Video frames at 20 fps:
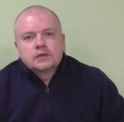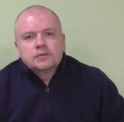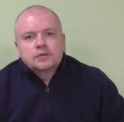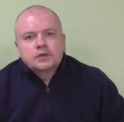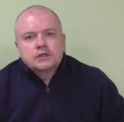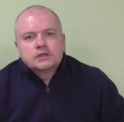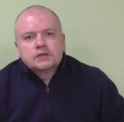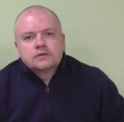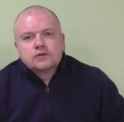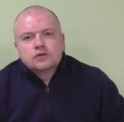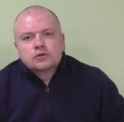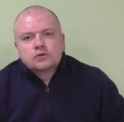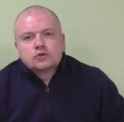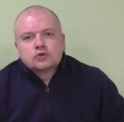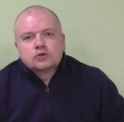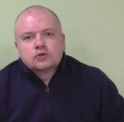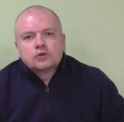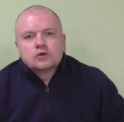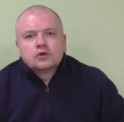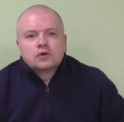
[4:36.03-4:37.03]
Имейте в виду,
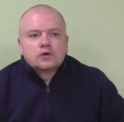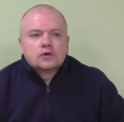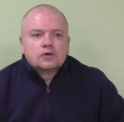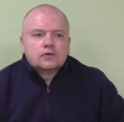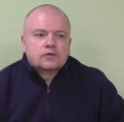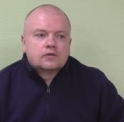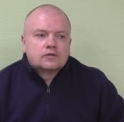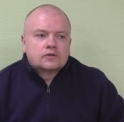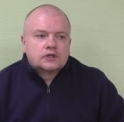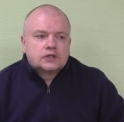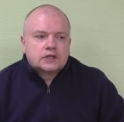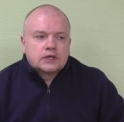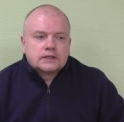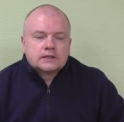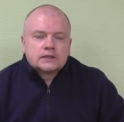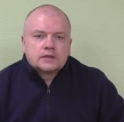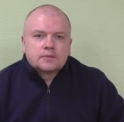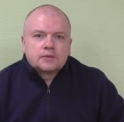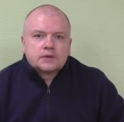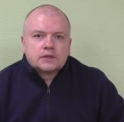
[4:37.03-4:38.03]
что
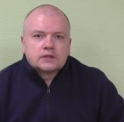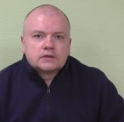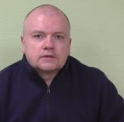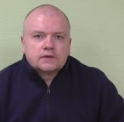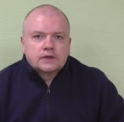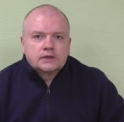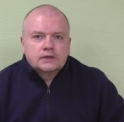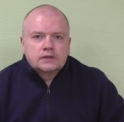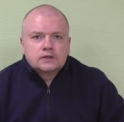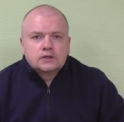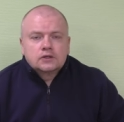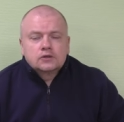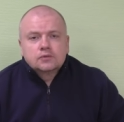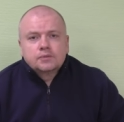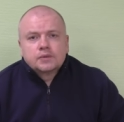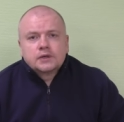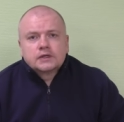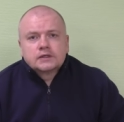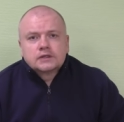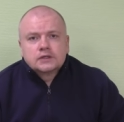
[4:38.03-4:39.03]
часто производитель, ну,
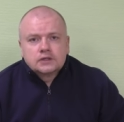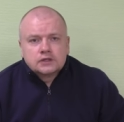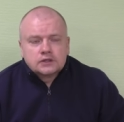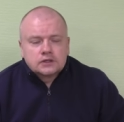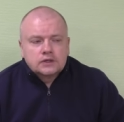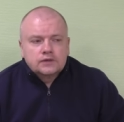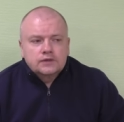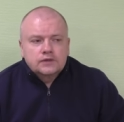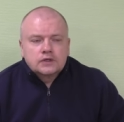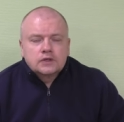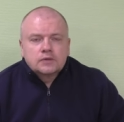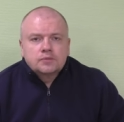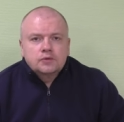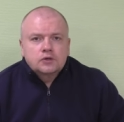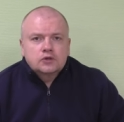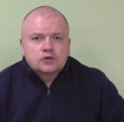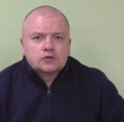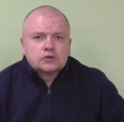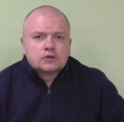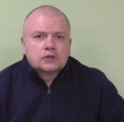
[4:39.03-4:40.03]
практически все
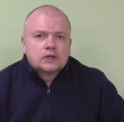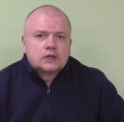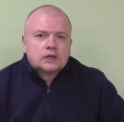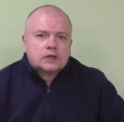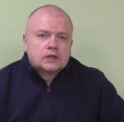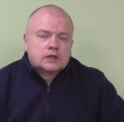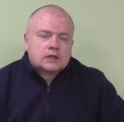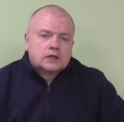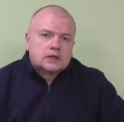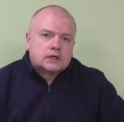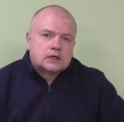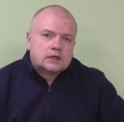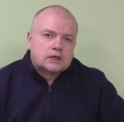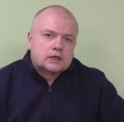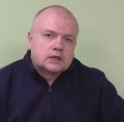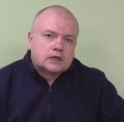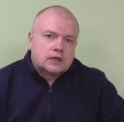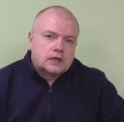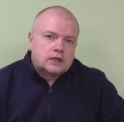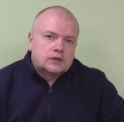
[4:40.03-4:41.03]
пишут
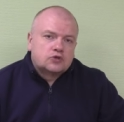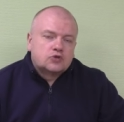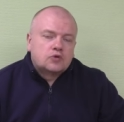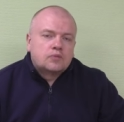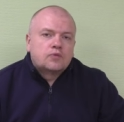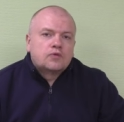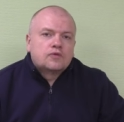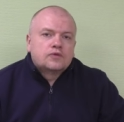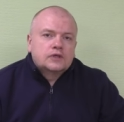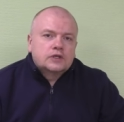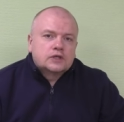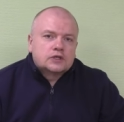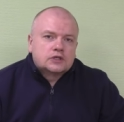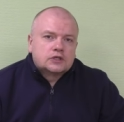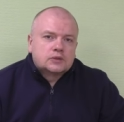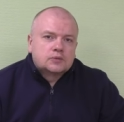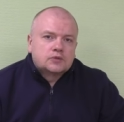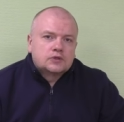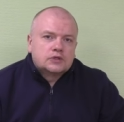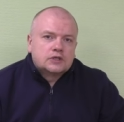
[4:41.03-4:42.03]
Э, кольцо по
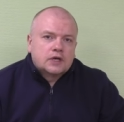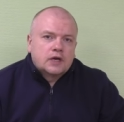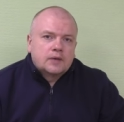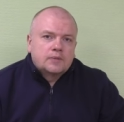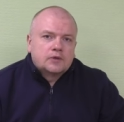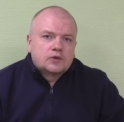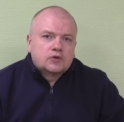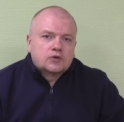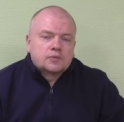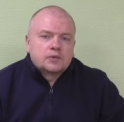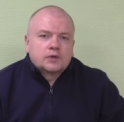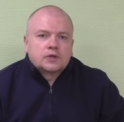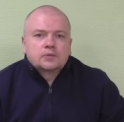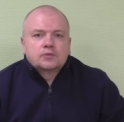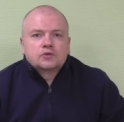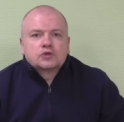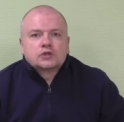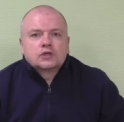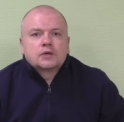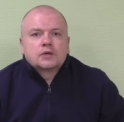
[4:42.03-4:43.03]
внешнему диаметру,
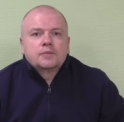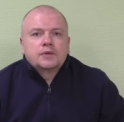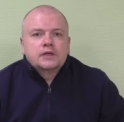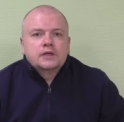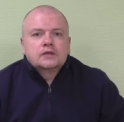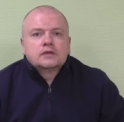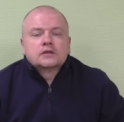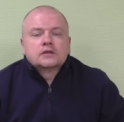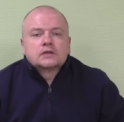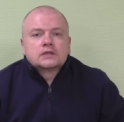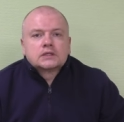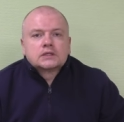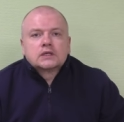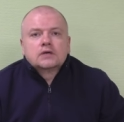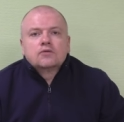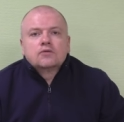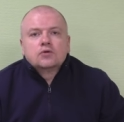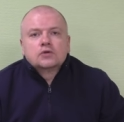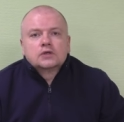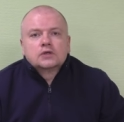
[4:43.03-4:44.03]
потому что так принято на
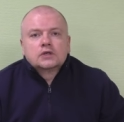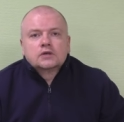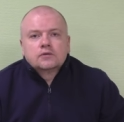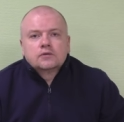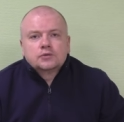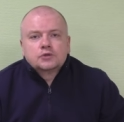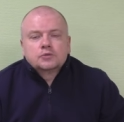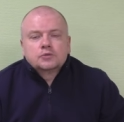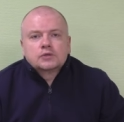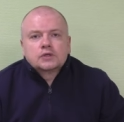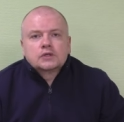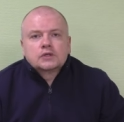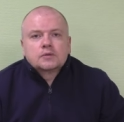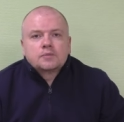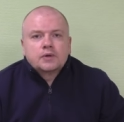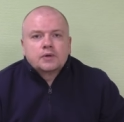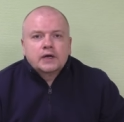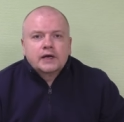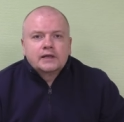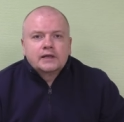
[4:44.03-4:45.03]
заводах. И, в общем-то, это
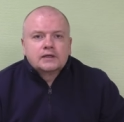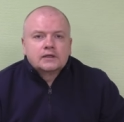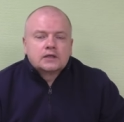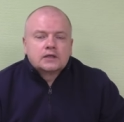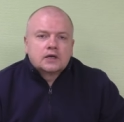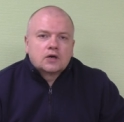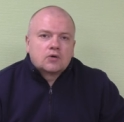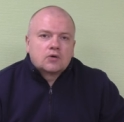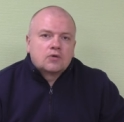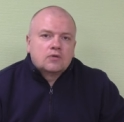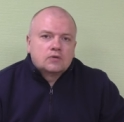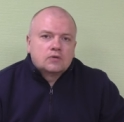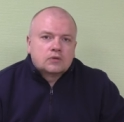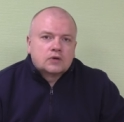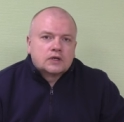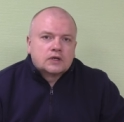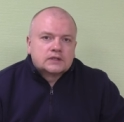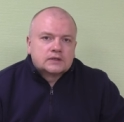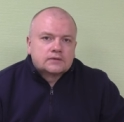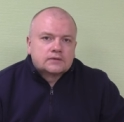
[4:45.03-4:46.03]
правильно, никакого
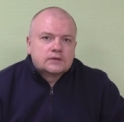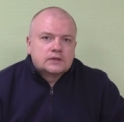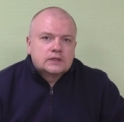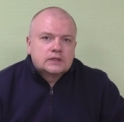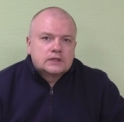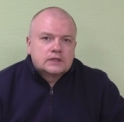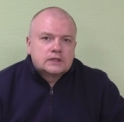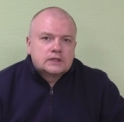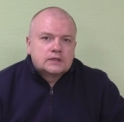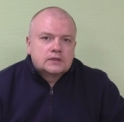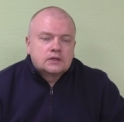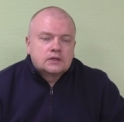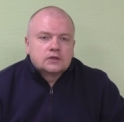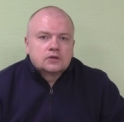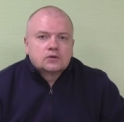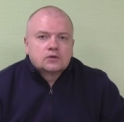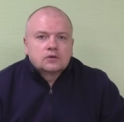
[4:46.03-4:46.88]
лукавства здесь нет.